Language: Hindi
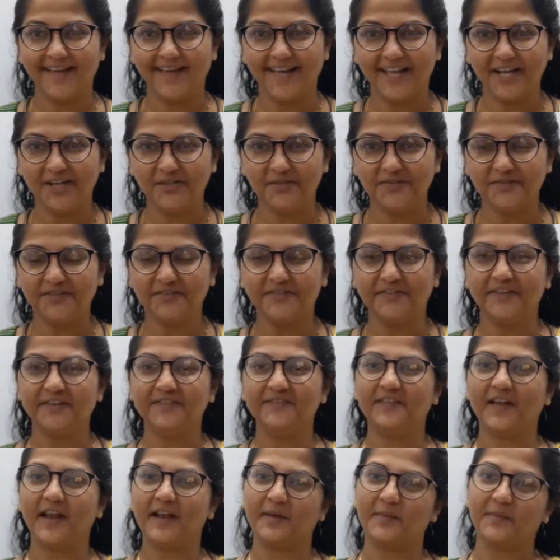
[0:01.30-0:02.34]
हेलो एवरीवन
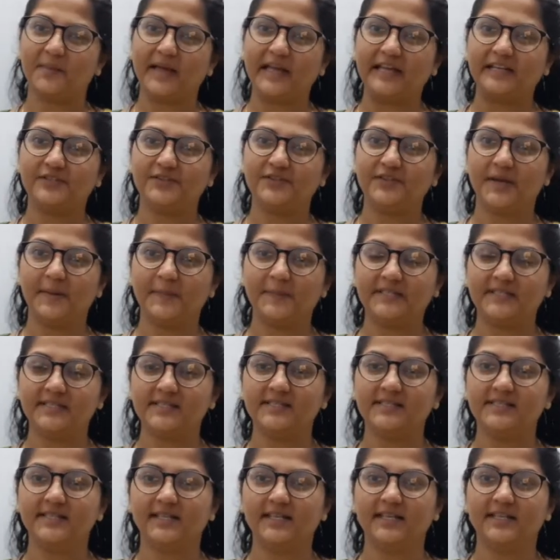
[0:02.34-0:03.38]
वेलकम बैक टू द
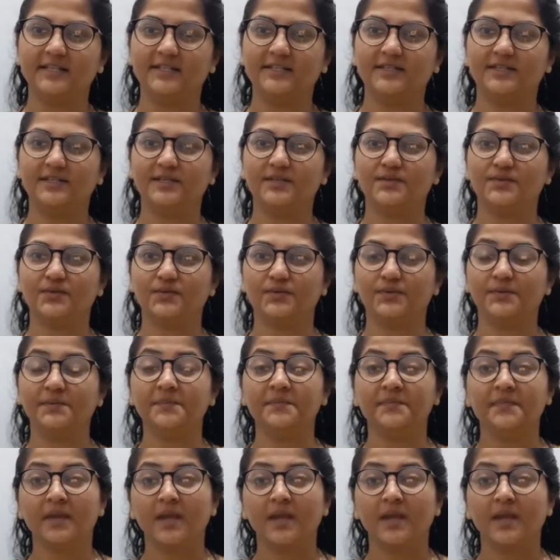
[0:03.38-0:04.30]
एपिटल्स ई लर्निंग जोन